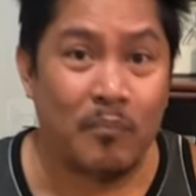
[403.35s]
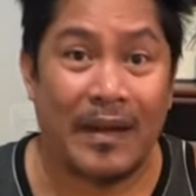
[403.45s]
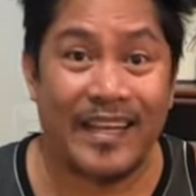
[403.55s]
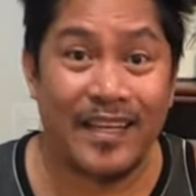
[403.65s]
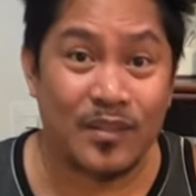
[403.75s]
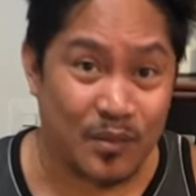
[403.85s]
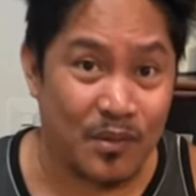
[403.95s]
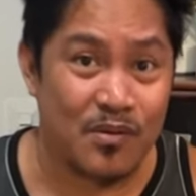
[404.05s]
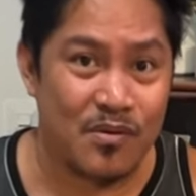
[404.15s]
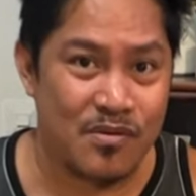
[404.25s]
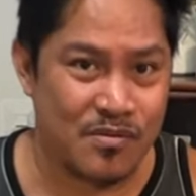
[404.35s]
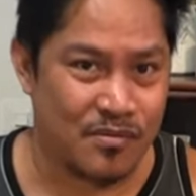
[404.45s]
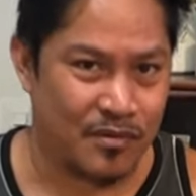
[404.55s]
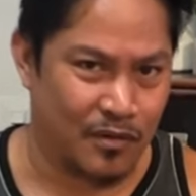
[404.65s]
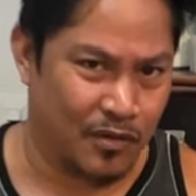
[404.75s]
Pagiging totoo.
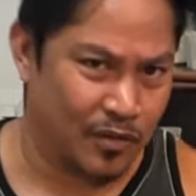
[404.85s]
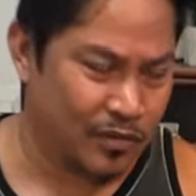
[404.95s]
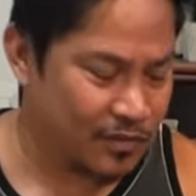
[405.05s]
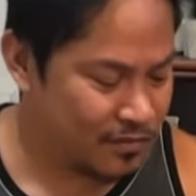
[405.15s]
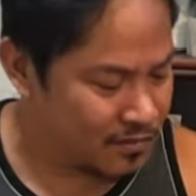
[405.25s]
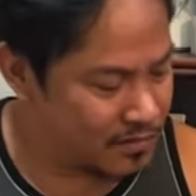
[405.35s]
Yun.